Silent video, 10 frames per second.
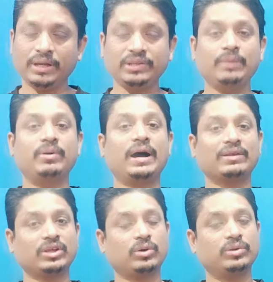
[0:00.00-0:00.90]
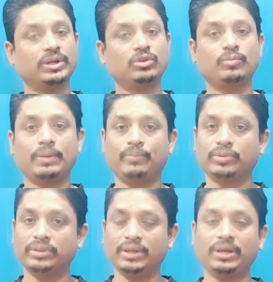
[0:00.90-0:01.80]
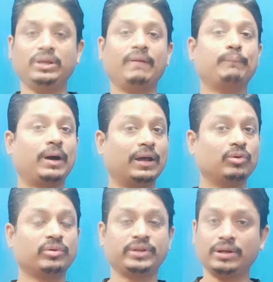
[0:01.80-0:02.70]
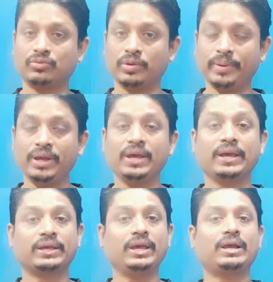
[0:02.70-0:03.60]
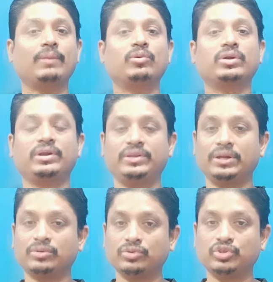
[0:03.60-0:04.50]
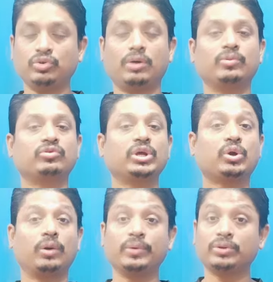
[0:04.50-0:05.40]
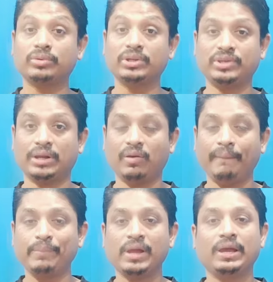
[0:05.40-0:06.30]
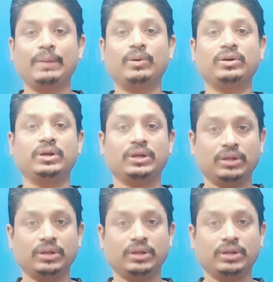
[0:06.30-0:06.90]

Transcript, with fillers: ঠিক আছে এবং আশা করা যায় তোমরা প্রত্যেকেই ভালো রেজাল্ট করবে কে কেমন রেজাল্ট করছো অবশ্যই কমেন্ট করে জানাও এবং